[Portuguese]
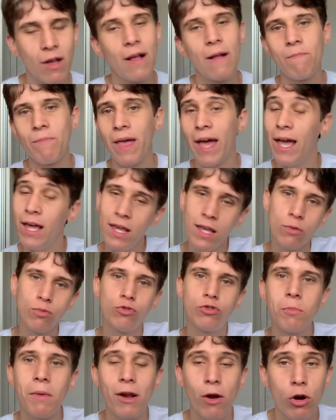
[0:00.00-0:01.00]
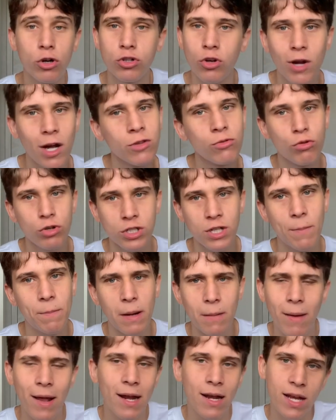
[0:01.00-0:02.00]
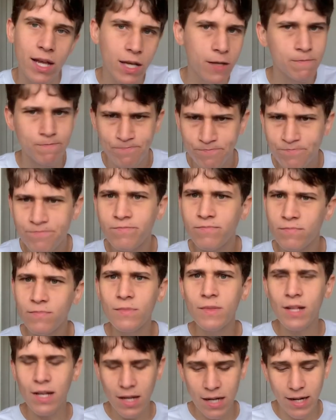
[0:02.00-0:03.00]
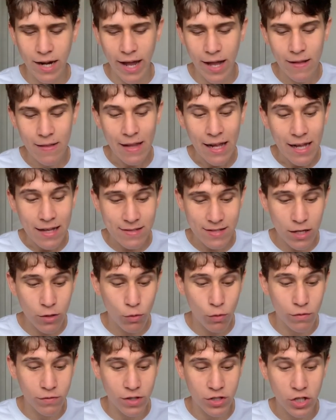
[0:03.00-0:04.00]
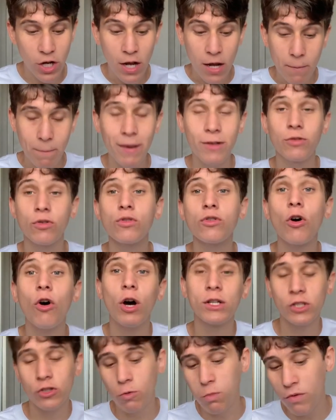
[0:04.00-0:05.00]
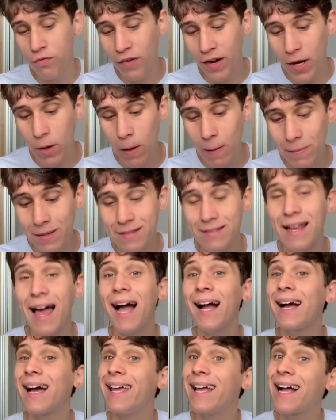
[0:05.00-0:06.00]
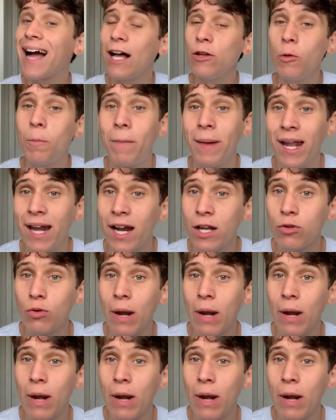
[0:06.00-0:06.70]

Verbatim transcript: né? E um dos melhores jogadores da Premier League né? Sem dúvidas. Menções honrosas, como eu falei, o Ambissaca, Ricardo Pereira do